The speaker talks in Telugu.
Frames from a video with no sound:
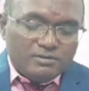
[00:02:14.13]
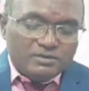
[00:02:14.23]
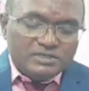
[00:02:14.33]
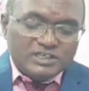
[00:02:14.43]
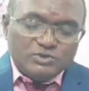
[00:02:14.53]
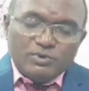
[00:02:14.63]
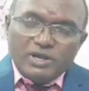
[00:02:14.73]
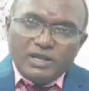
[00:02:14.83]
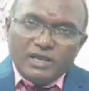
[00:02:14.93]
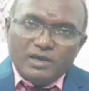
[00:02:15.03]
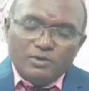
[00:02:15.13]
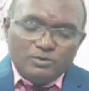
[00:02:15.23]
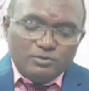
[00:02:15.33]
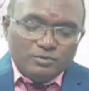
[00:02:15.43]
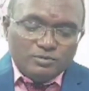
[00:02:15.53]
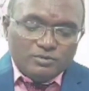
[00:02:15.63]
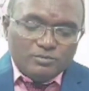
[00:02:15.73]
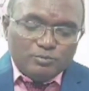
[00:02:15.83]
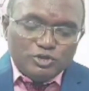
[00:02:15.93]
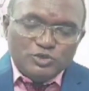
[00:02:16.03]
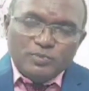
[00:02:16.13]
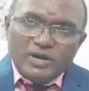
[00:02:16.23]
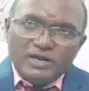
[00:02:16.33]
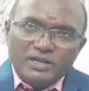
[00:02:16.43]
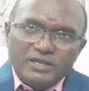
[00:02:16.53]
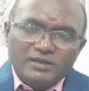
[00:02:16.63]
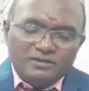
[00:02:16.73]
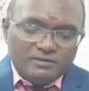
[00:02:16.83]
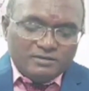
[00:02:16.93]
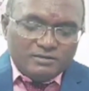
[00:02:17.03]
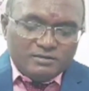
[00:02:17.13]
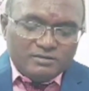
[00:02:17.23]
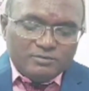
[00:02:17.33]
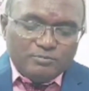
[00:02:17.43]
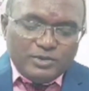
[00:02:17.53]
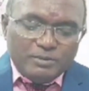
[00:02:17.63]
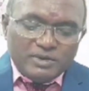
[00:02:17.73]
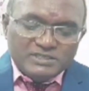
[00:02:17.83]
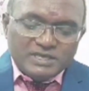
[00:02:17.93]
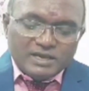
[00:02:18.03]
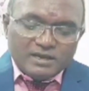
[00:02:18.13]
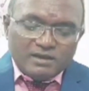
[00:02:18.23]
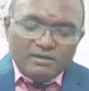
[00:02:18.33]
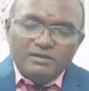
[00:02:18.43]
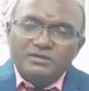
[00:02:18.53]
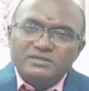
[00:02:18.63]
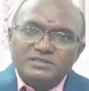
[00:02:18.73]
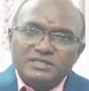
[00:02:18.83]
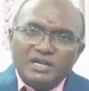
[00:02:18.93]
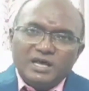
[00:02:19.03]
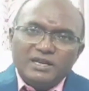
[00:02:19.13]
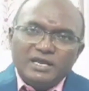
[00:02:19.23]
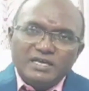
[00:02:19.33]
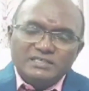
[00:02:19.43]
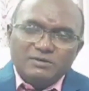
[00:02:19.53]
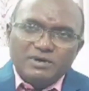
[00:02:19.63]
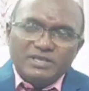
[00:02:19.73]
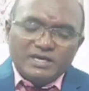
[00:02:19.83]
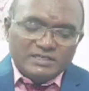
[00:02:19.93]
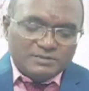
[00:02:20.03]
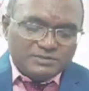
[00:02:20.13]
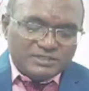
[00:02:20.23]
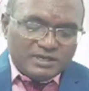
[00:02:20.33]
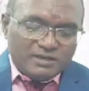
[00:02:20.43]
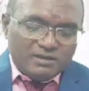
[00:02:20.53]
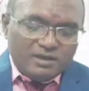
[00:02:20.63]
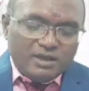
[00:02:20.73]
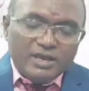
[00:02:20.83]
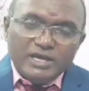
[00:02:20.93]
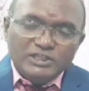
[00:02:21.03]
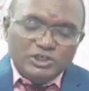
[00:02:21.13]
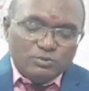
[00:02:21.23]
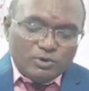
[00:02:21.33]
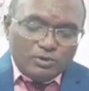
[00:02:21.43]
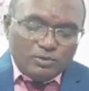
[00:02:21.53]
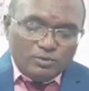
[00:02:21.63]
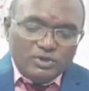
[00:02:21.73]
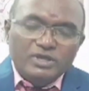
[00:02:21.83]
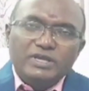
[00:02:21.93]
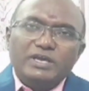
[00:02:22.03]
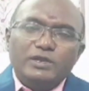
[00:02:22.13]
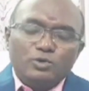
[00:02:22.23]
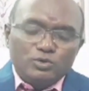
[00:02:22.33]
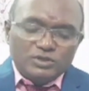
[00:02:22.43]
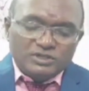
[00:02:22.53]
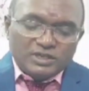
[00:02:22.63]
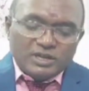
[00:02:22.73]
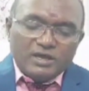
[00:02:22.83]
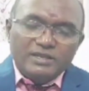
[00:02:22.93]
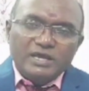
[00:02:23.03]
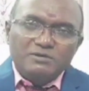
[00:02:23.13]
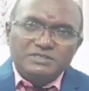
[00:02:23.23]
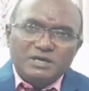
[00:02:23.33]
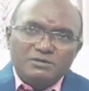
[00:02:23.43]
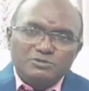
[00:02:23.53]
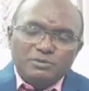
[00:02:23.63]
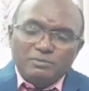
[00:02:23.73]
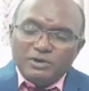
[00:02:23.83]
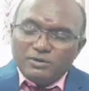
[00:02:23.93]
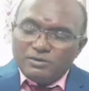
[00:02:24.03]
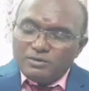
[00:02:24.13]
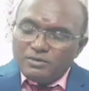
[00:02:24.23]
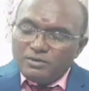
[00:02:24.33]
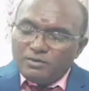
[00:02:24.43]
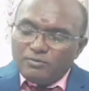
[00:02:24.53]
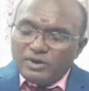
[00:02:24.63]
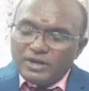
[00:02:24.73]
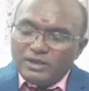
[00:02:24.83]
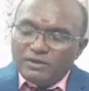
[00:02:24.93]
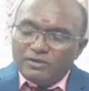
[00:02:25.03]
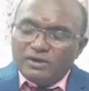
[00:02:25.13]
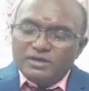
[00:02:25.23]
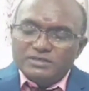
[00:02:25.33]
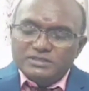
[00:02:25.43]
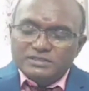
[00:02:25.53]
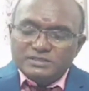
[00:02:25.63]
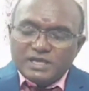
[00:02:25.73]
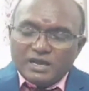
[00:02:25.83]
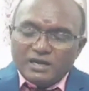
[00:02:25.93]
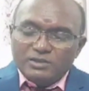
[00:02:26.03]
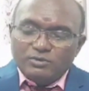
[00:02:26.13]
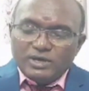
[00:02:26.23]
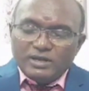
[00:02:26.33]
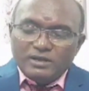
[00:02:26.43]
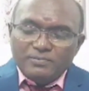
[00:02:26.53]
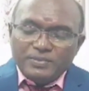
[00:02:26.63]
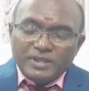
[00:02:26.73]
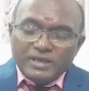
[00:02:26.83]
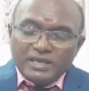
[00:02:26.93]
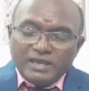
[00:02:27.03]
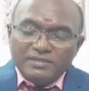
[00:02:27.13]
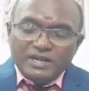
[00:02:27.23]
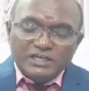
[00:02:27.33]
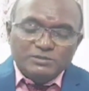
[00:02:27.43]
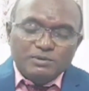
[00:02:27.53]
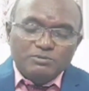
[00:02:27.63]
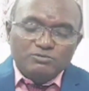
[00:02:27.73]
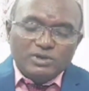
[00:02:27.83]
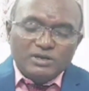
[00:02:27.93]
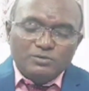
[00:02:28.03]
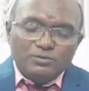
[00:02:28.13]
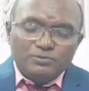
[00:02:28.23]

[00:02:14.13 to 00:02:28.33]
సచివాలయాలు మున్సిపాలిటీ బీమా శాఖ జిల్లా న్యాయ సేవాధికార సంస్థ ఎన్జిఓలు ఈ నూతన తరహా న్యాయ సేవల శిబిరంలో వారి యొక్క శాఖల ద్వారా కేంద్ర రాష్ట్ర ప్రభుత్వాలకు